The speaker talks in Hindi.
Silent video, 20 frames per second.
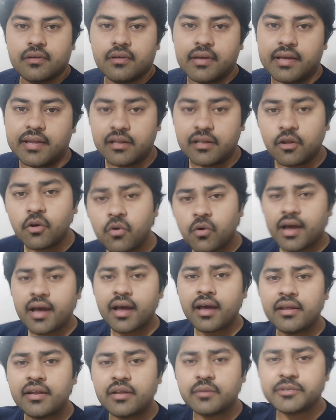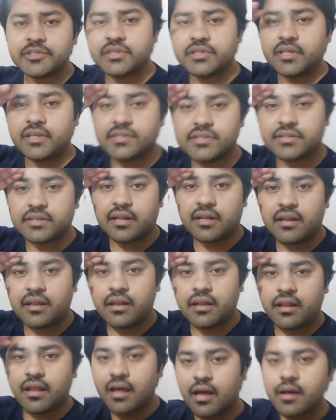हेलो हाय नमस्ते
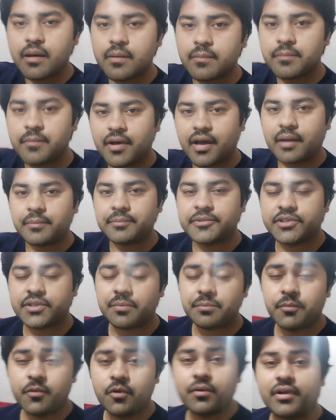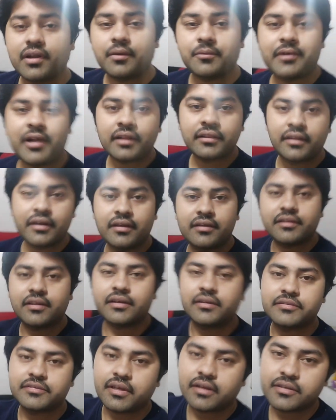सलाम आप सबको नवरात्रि की
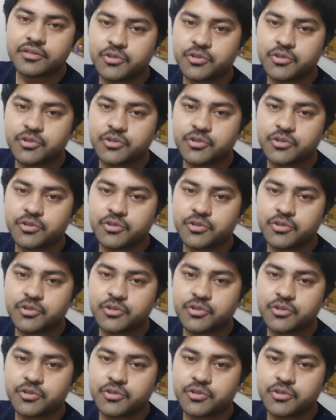ढेर सारी